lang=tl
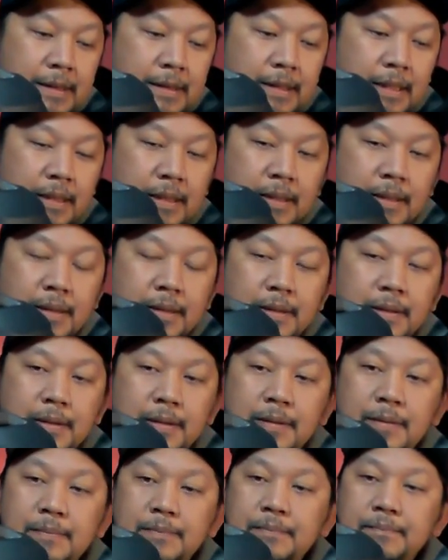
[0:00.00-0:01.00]
Then,
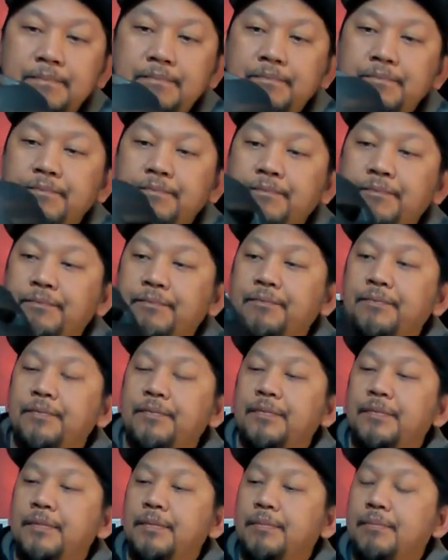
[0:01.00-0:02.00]
um,
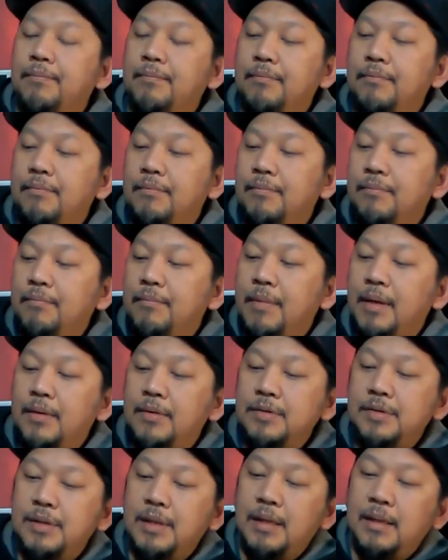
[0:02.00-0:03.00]

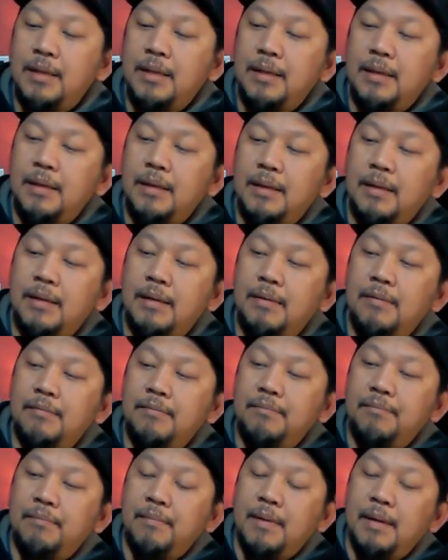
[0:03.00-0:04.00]
meron siyang
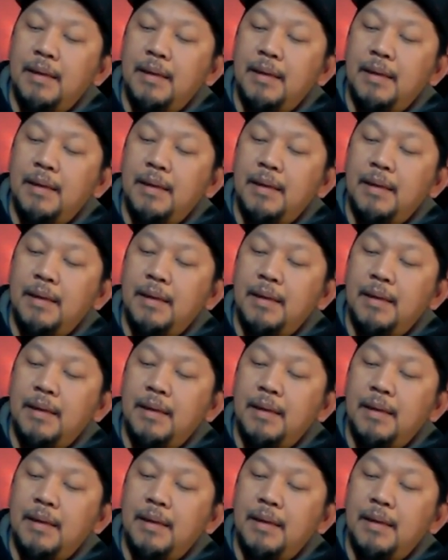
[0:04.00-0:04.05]
uh,